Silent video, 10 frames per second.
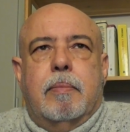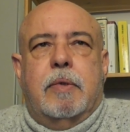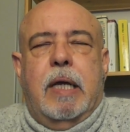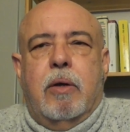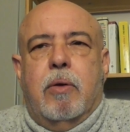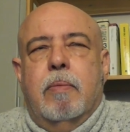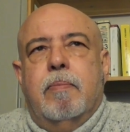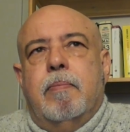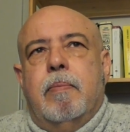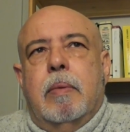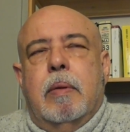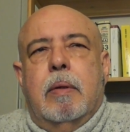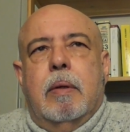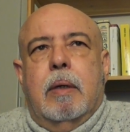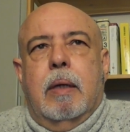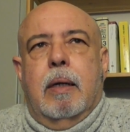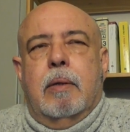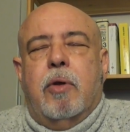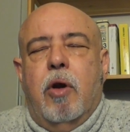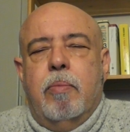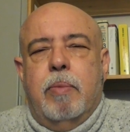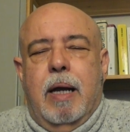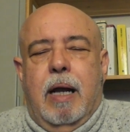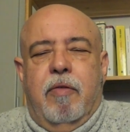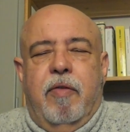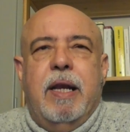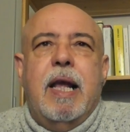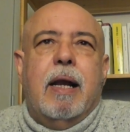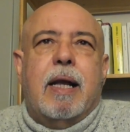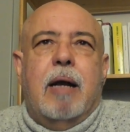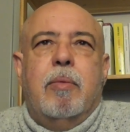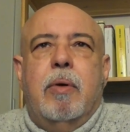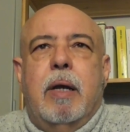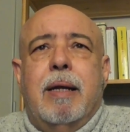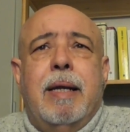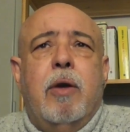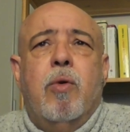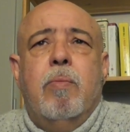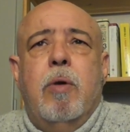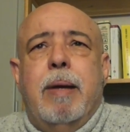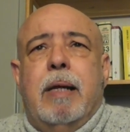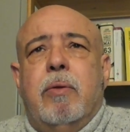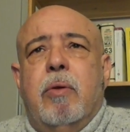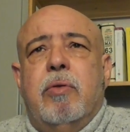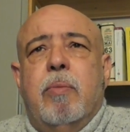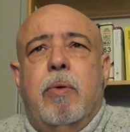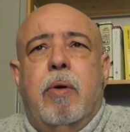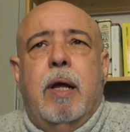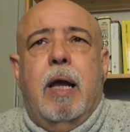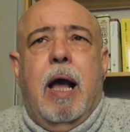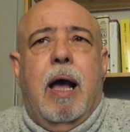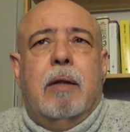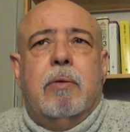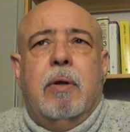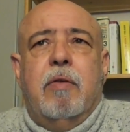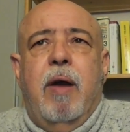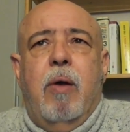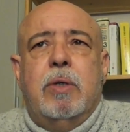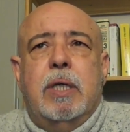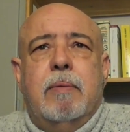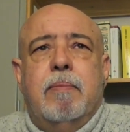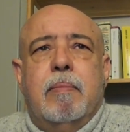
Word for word: 5. Trump, al fin y al cabo, en ningún momento se opone a Anthony Fauci,